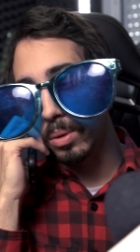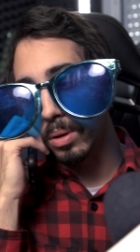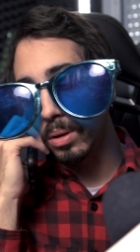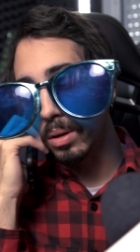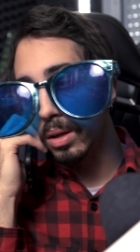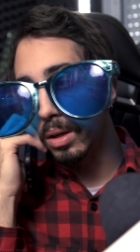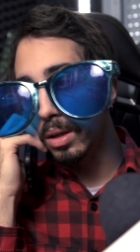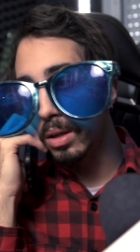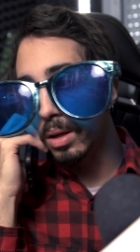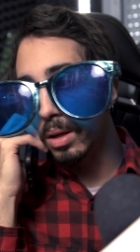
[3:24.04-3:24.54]
pô,
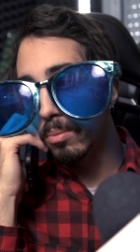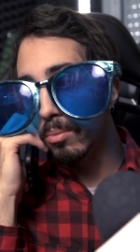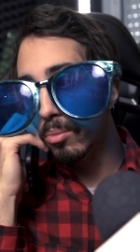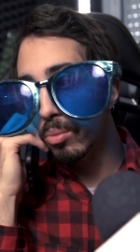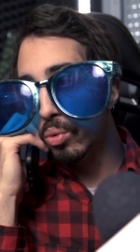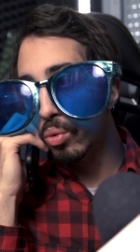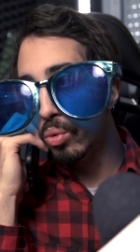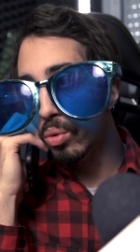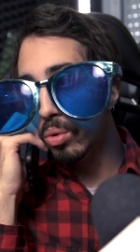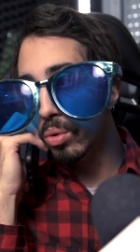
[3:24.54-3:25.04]
junto. Eu queria
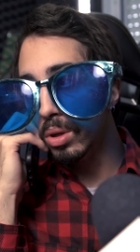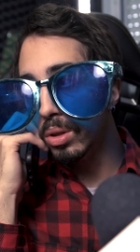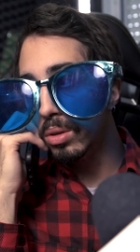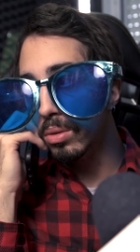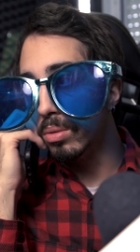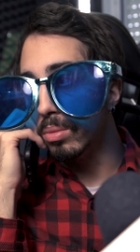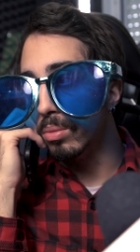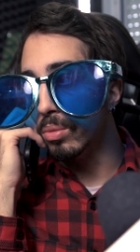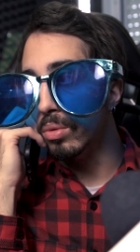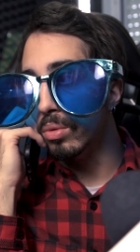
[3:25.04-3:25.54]

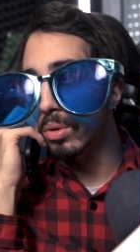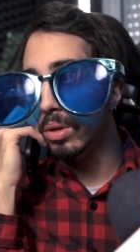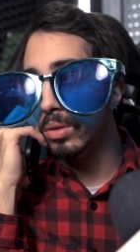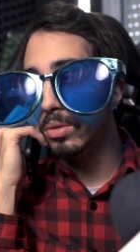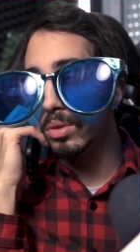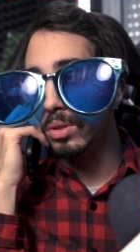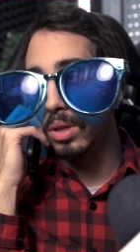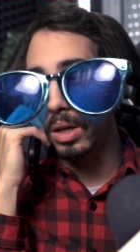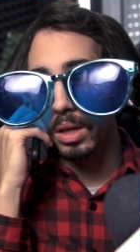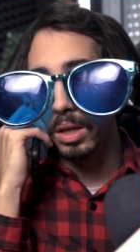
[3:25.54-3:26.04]
muito,
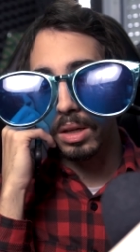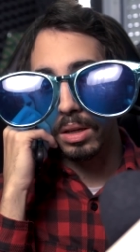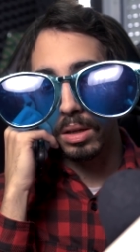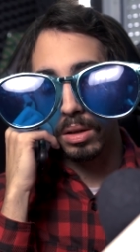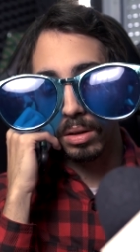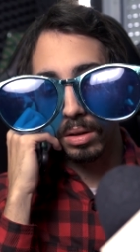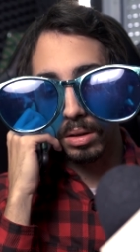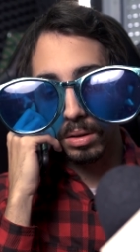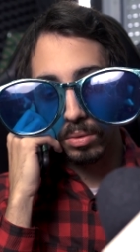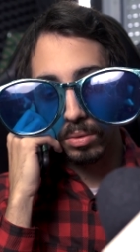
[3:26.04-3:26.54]
muito sair.
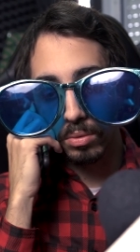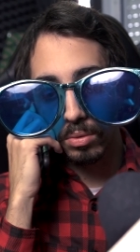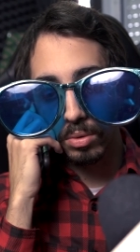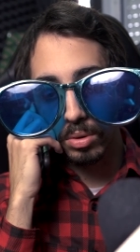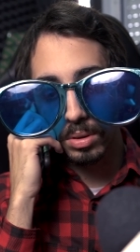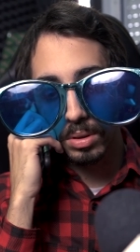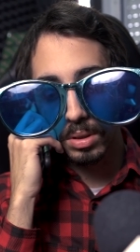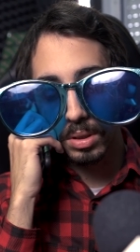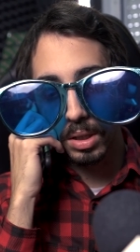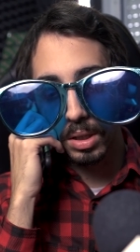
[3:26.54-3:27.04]
É,
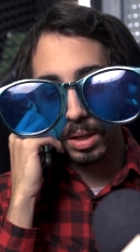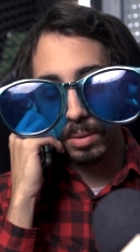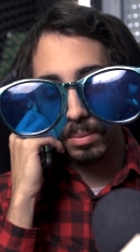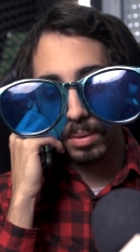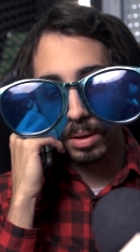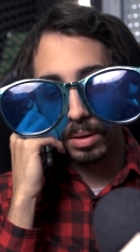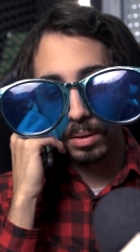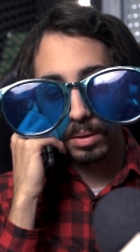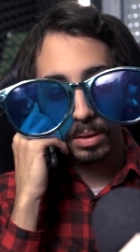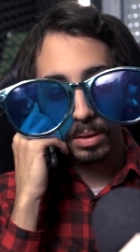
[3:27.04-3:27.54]
sei você, que você
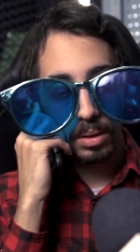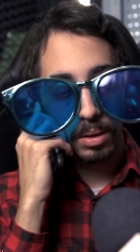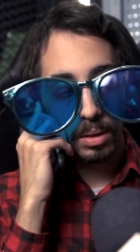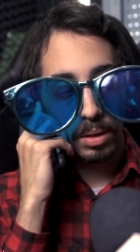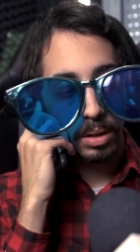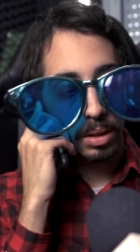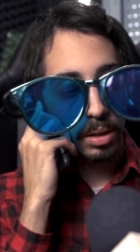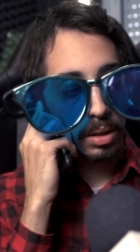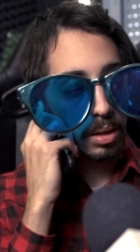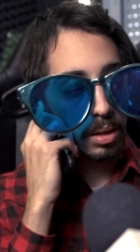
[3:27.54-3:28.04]
gosta.
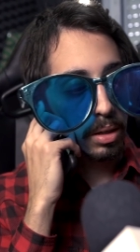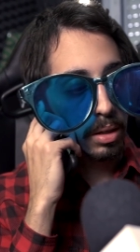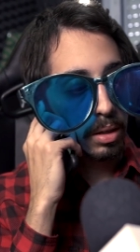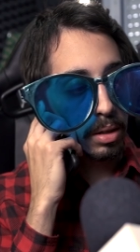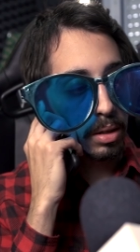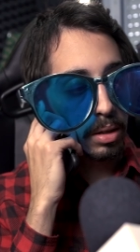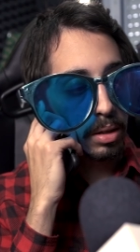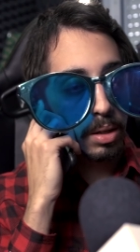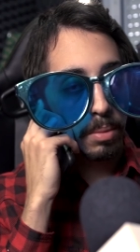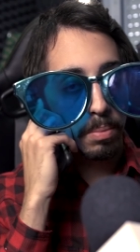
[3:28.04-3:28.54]

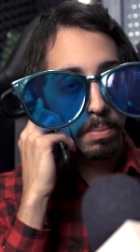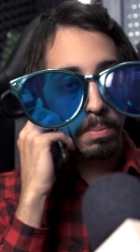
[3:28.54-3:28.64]
Que